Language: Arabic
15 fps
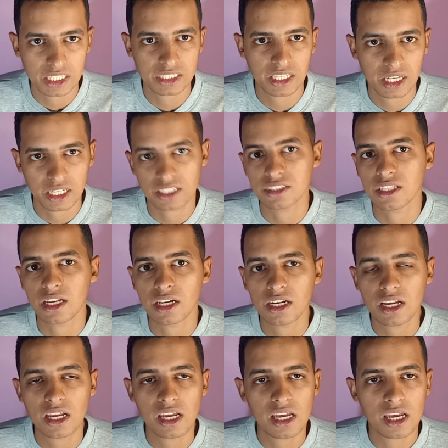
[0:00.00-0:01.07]
جدا جدا
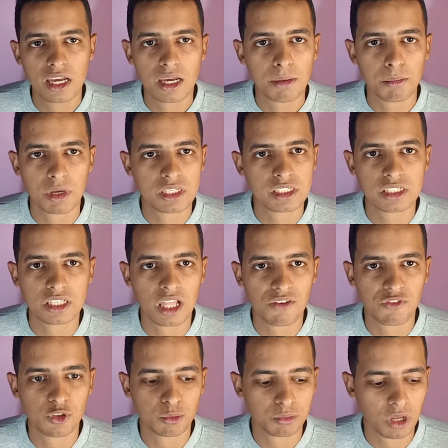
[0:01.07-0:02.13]
بس ده
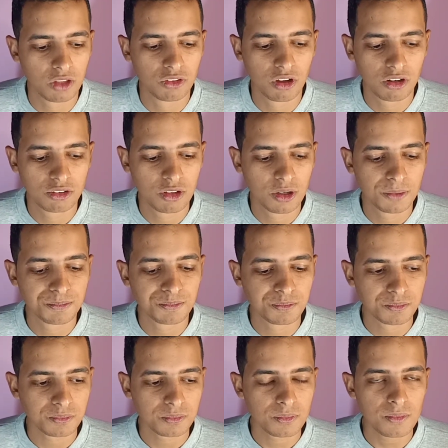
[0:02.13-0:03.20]
الفيديو بتاع النهاردة
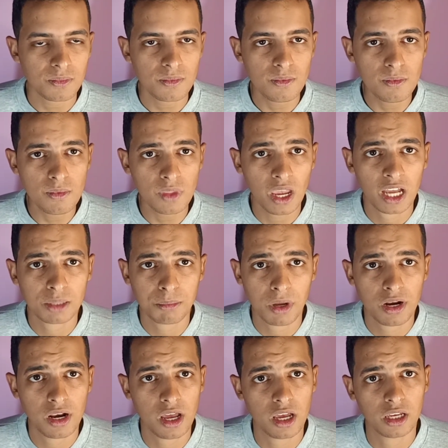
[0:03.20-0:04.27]

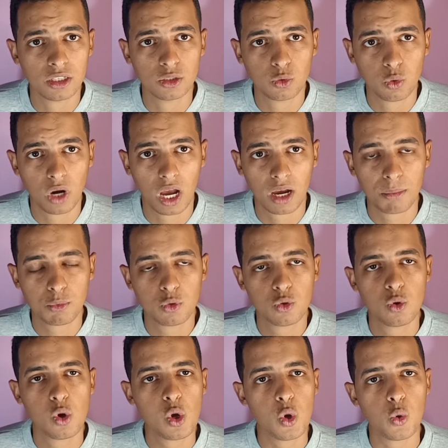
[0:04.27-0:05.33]
أتمنى يكون
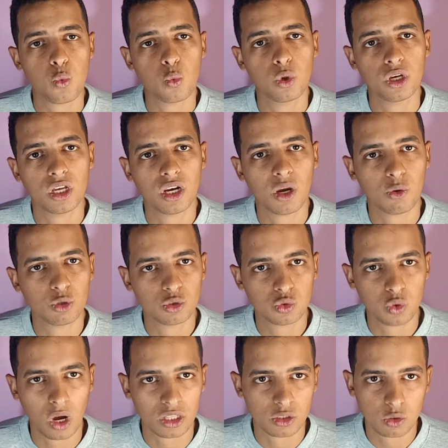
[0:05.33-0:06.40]
عجبكم ولو
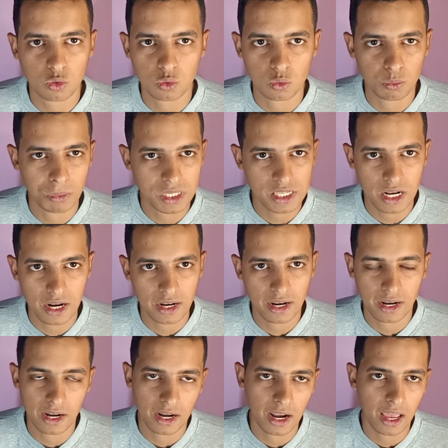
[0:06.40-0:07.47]
انتوا عندكم
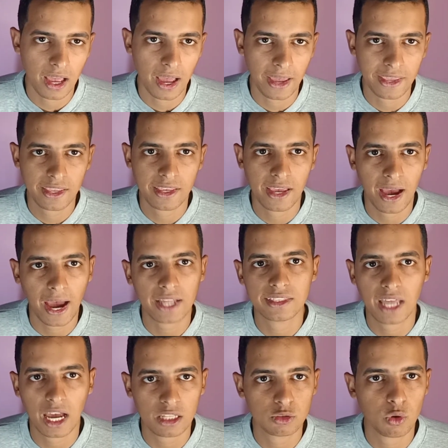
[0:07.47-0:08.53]
مثلا اي
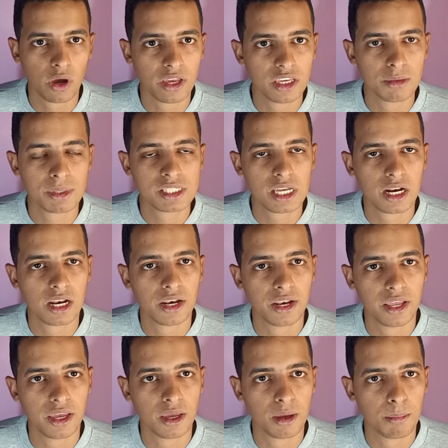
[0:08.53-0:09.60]
حد عنده اي
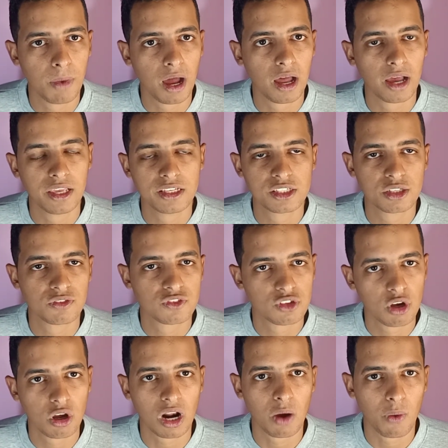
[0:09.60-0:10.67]
مثلا آه، مع اي
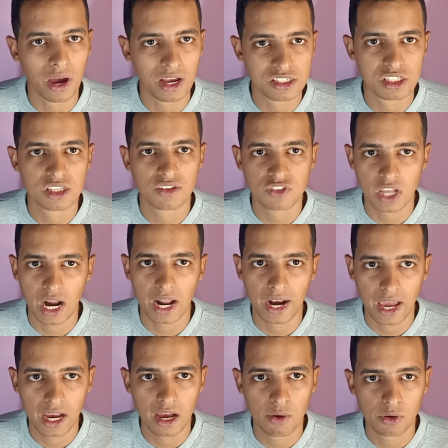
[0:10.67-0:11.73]
استفسار او عايز يستفسر عن
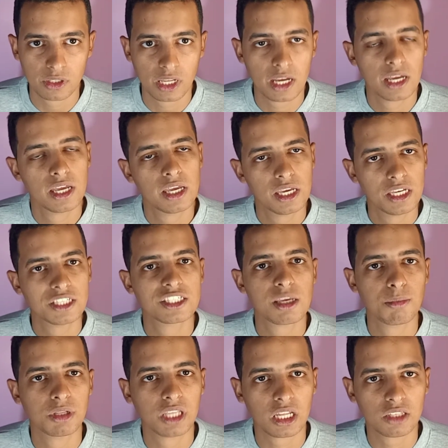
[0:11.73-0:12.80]
حاجه او كده
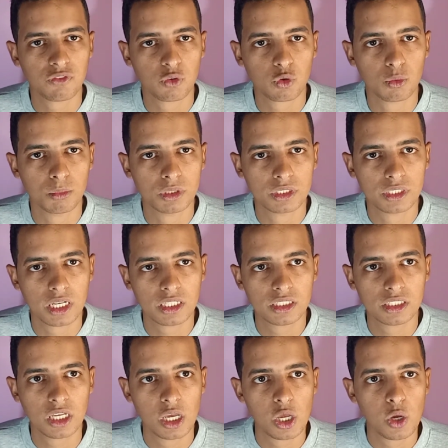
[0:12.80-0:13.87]
سيب لي تحت في الكومنتات